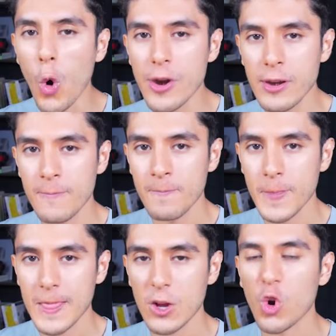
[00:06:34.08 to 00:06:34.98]
un
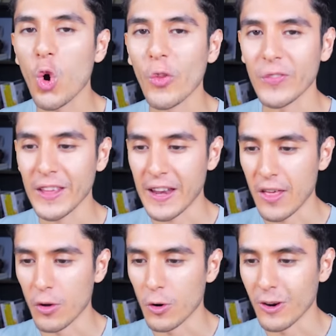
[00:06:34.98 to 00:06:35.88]

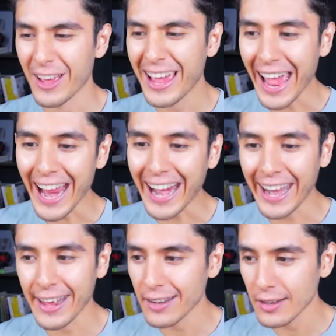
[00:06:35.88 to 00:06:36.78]
contenedor. ¿Qué
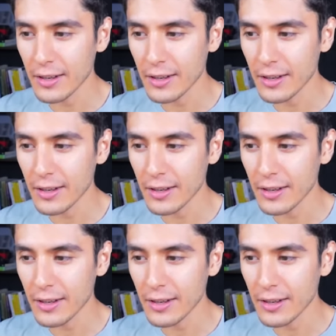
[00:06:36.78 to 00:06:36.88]
creen?